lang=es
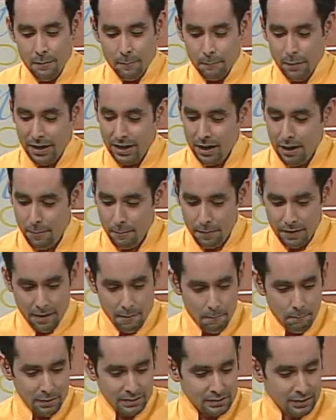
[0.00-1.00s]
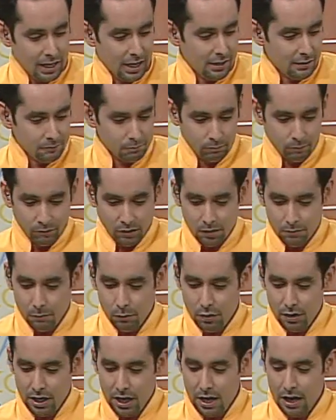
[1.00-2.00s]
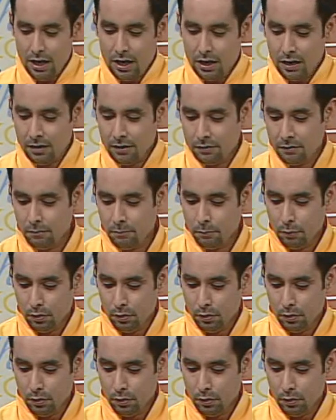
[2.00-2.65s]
Para empezar, voy a